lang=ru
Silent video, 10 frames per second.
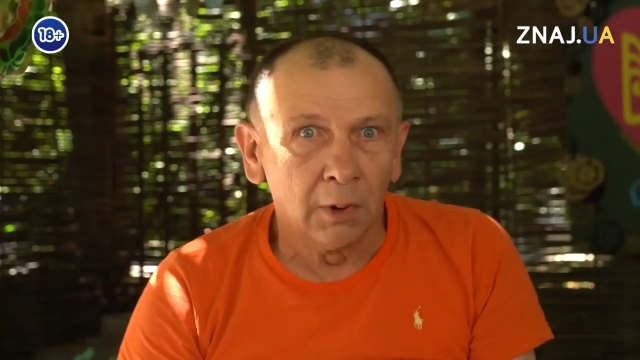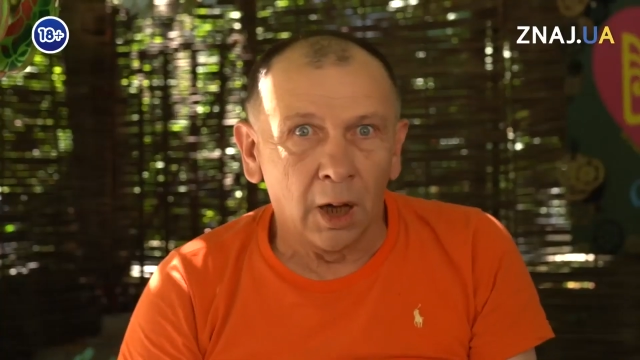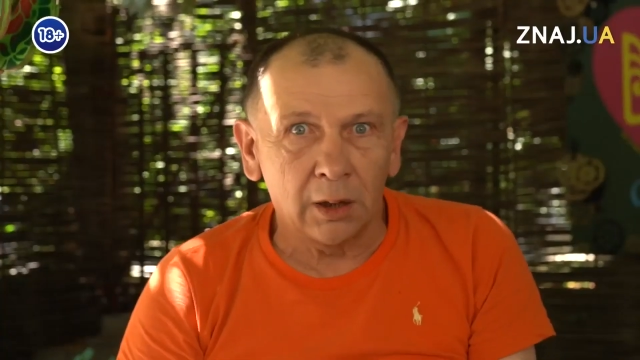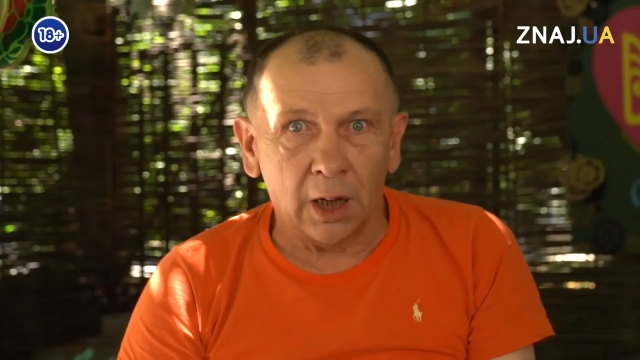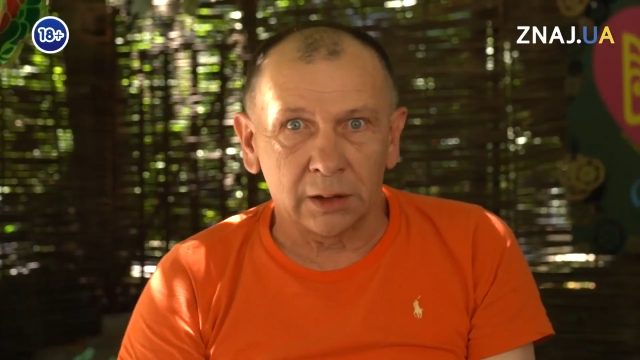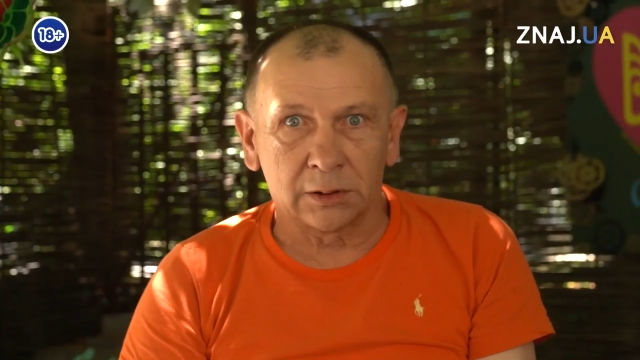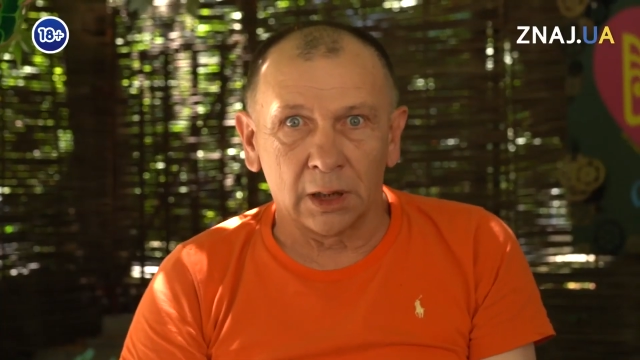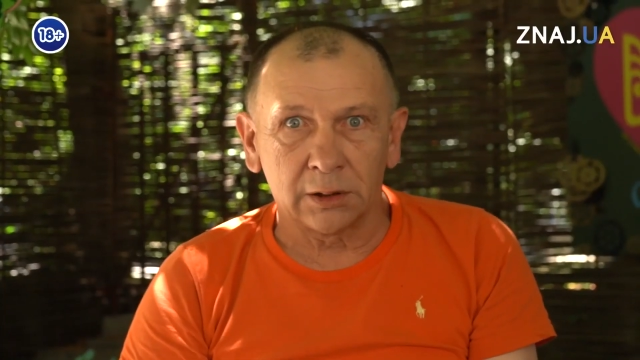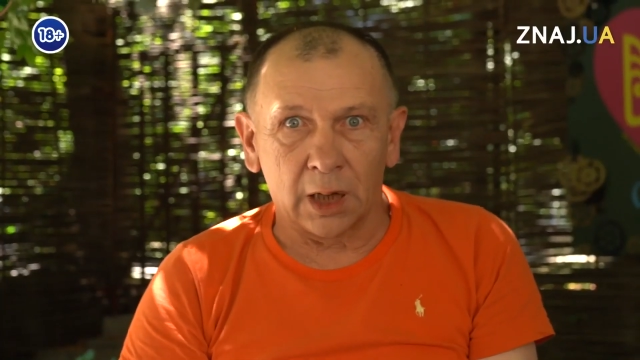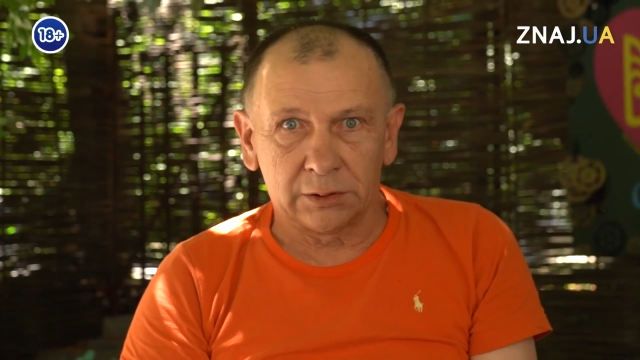А как
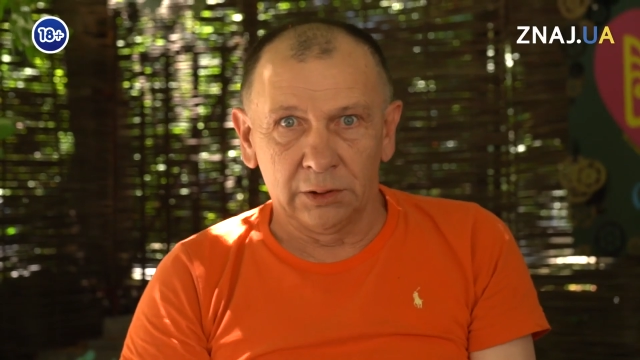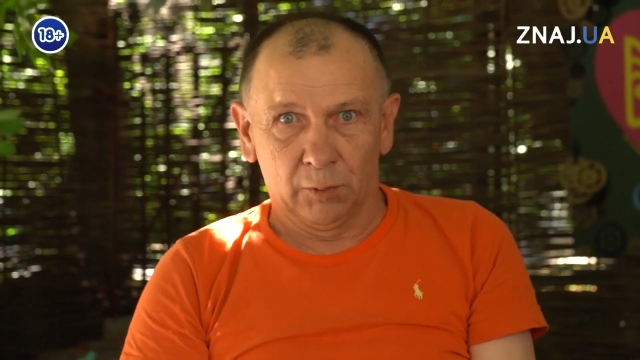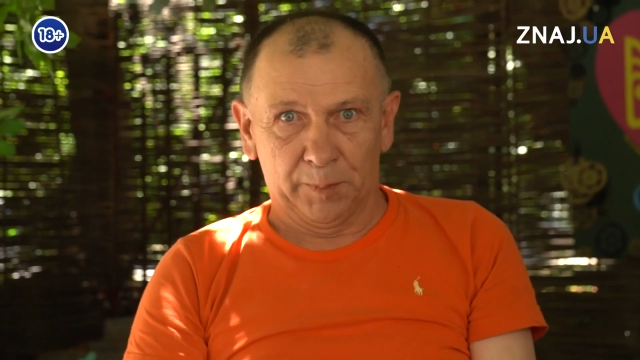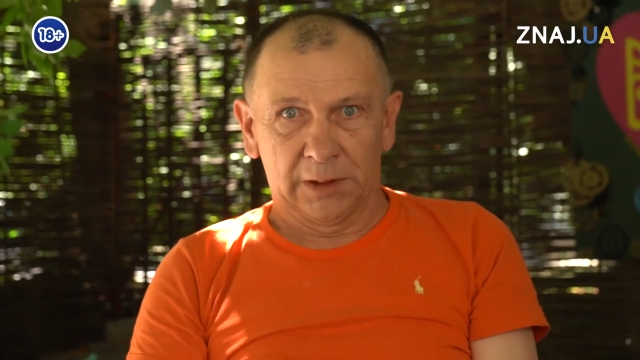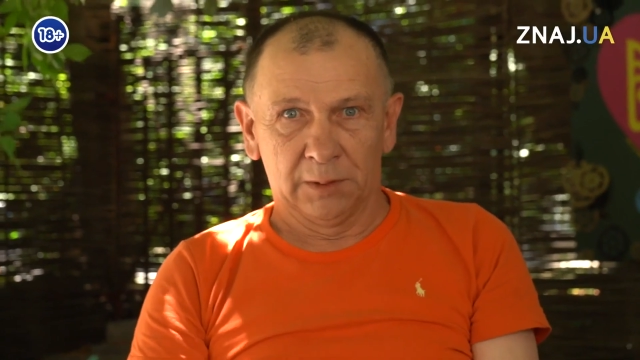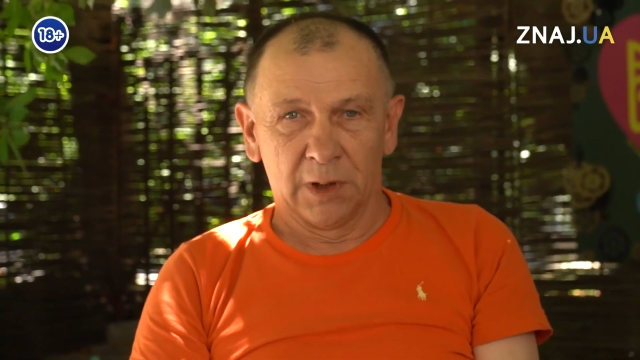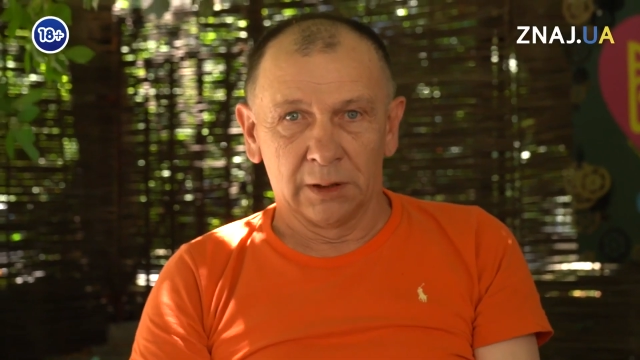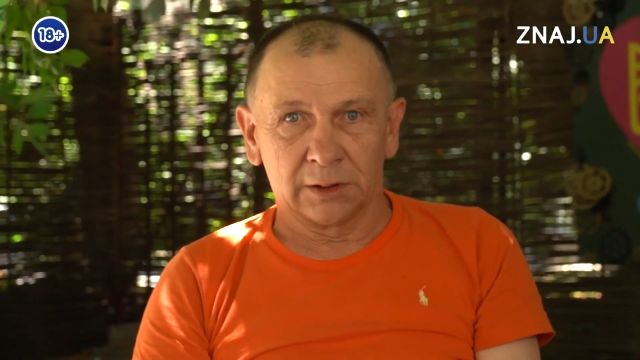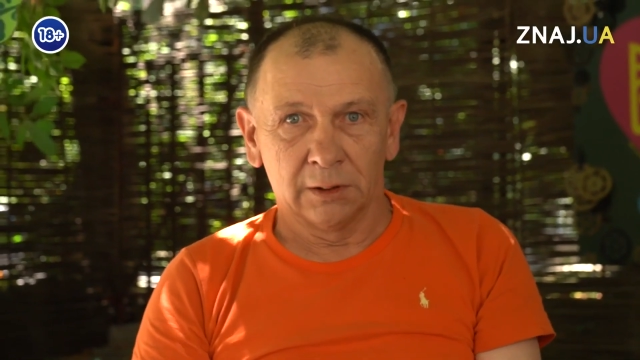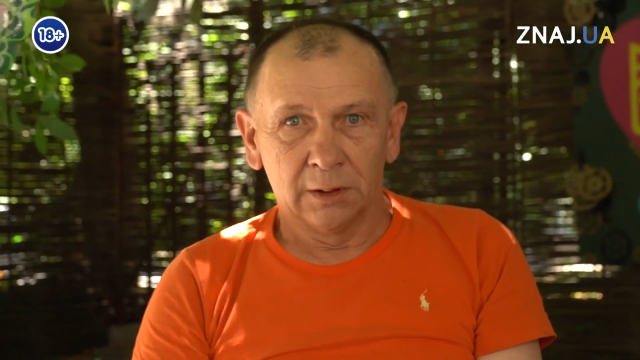так? Как ты его
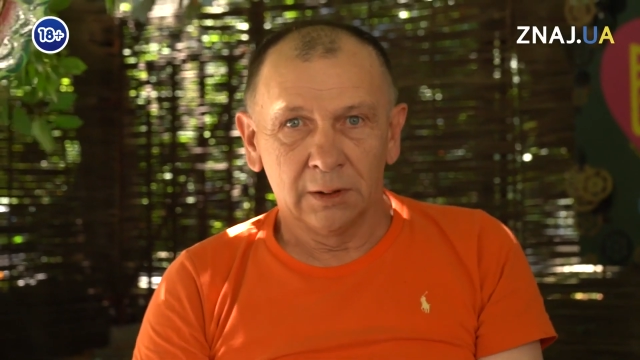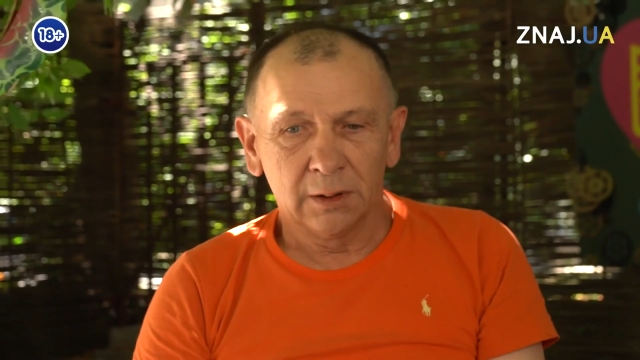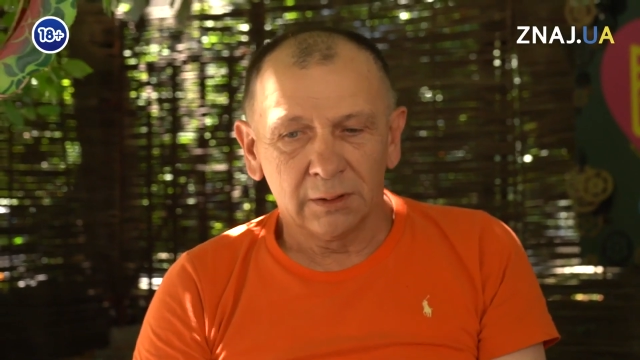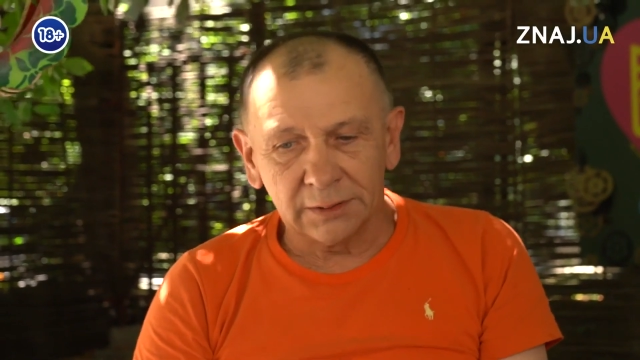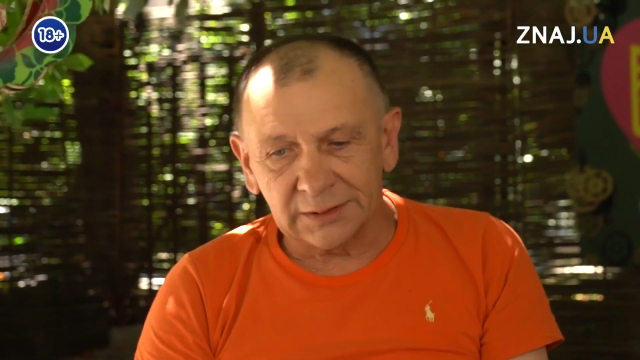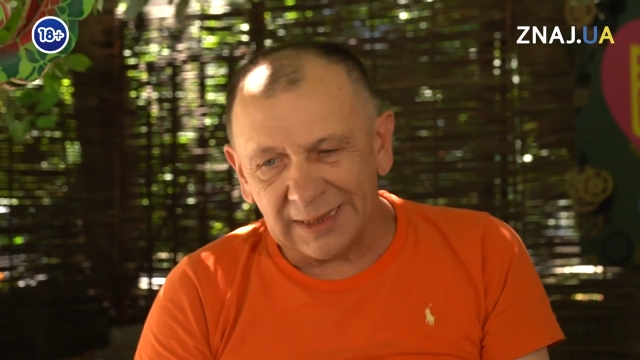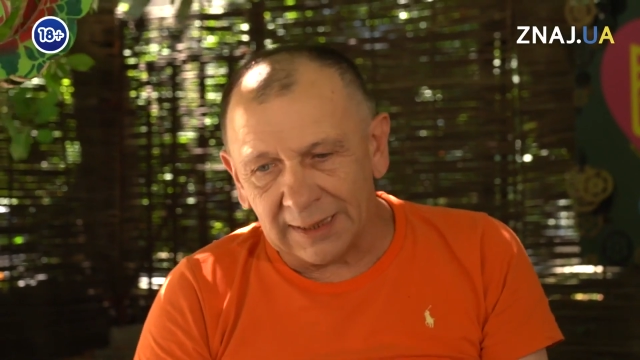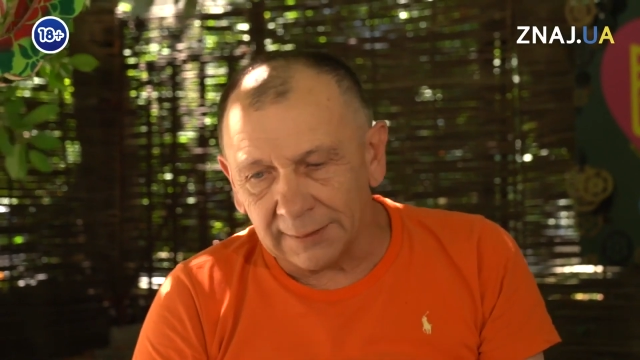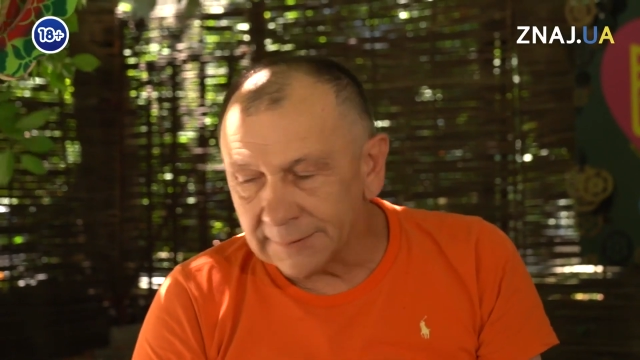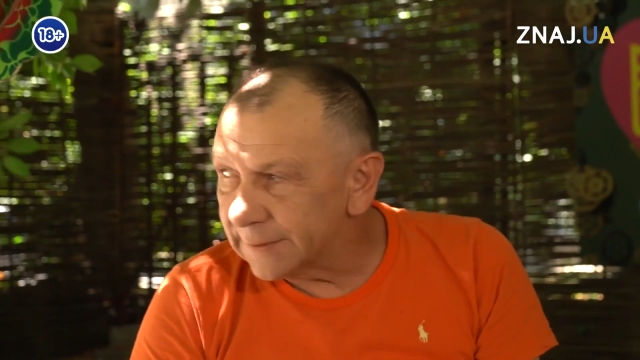поломал-то? Говорит, а.